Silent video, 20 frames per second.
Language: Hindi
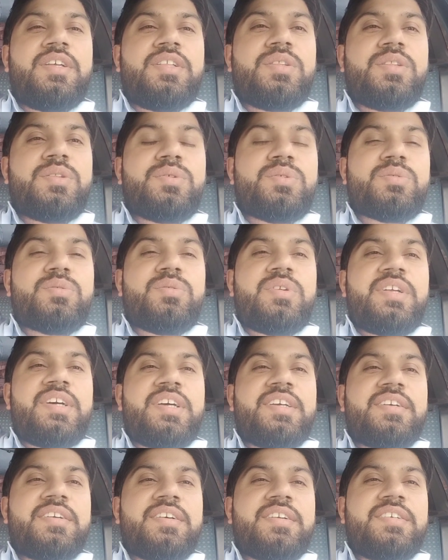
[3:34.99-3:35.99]
तो इसको
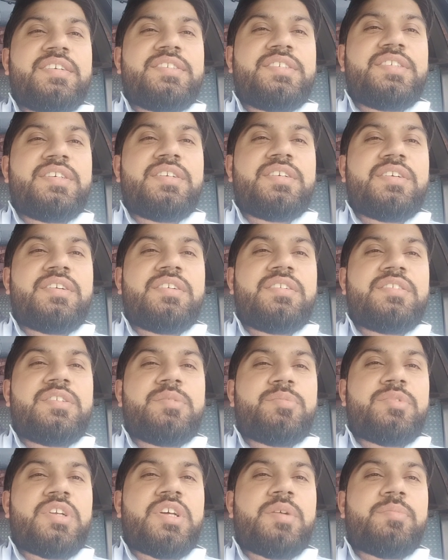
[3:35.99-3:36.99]
लाइक करें शेयर करें
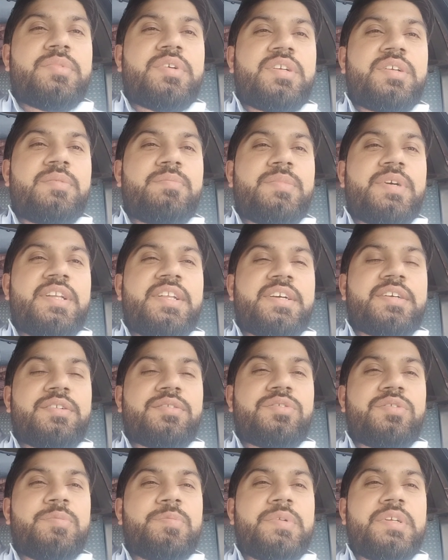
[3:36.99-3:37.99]
सब्सक्राइब करें बेल
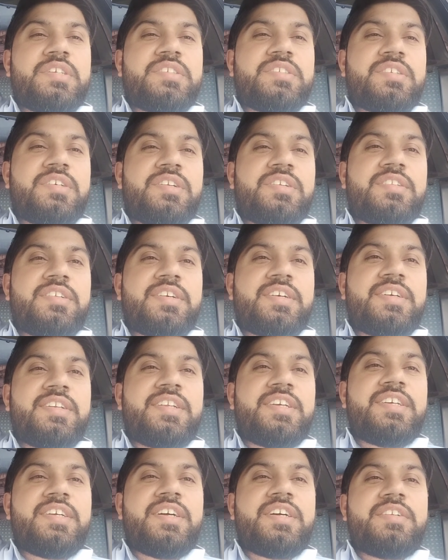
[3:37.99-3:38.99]
आइकन को प्रेस करें ताकि
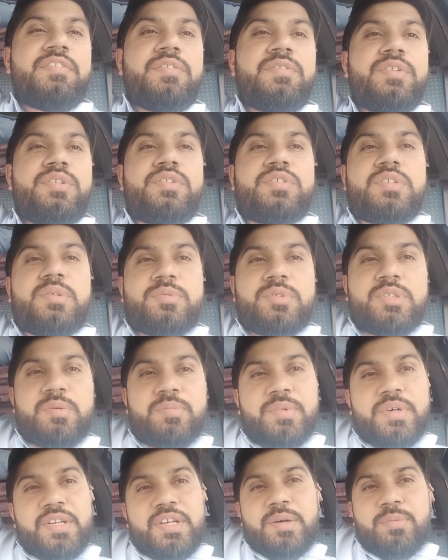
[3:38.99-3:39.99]
नई आने वाली वीडियो सबसे
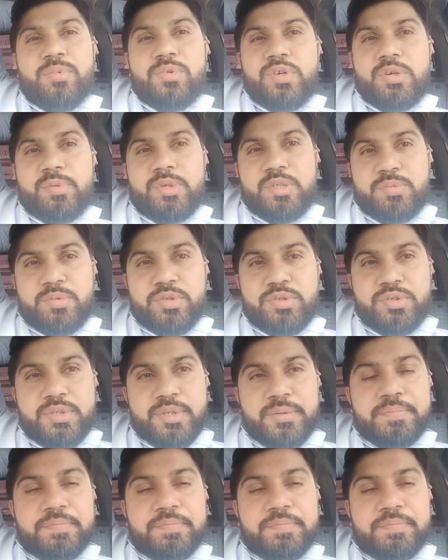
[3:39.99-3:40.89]
पहले आप लोगों के पास पहुँचे